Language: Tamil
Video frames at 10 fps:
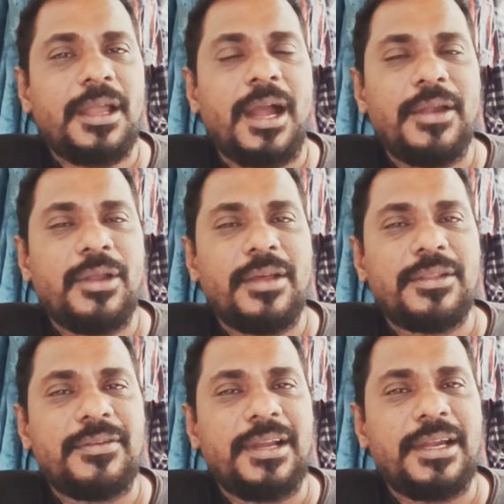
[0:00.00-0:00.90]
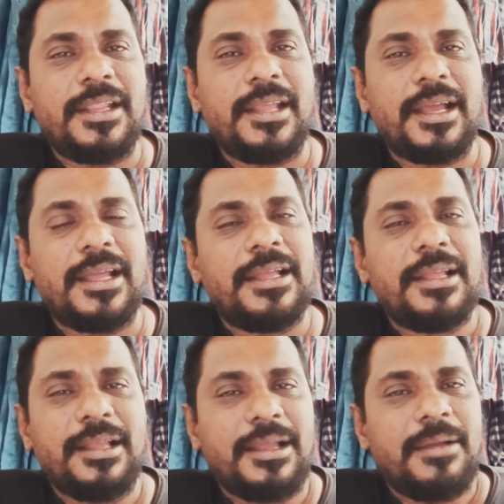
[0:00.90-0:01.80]
ஆடியோலாம் வந்து வெளியிட்டிருந்தாங்க
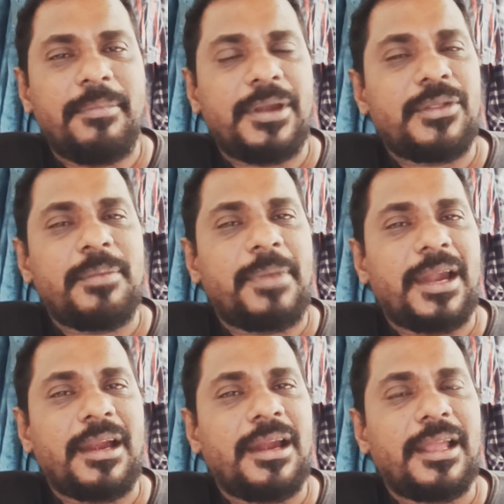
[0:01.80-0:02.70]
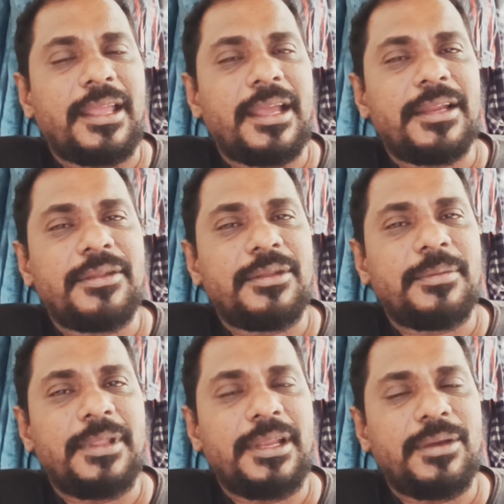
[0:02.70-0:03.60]
படத்துடைய பாடல்கள்லாம் கேட்குறது வந்து
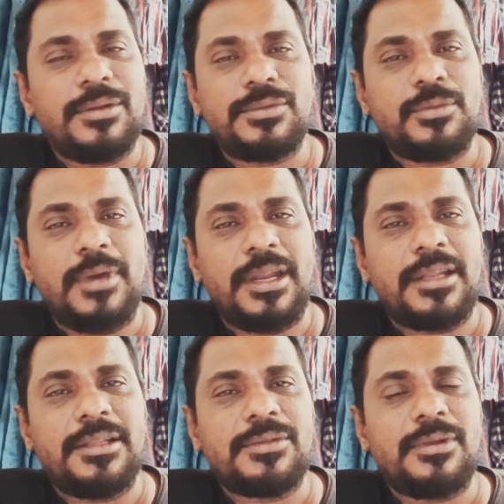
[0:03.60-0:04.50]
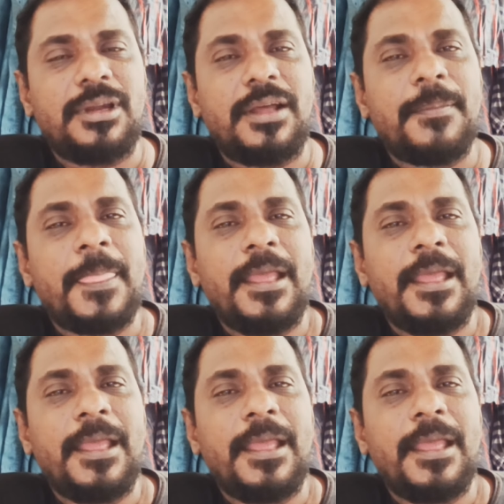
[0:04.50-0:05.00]
பார்த்திங்கன்னா ஒரு சுமாராக இருந்தது சொல்லலாம்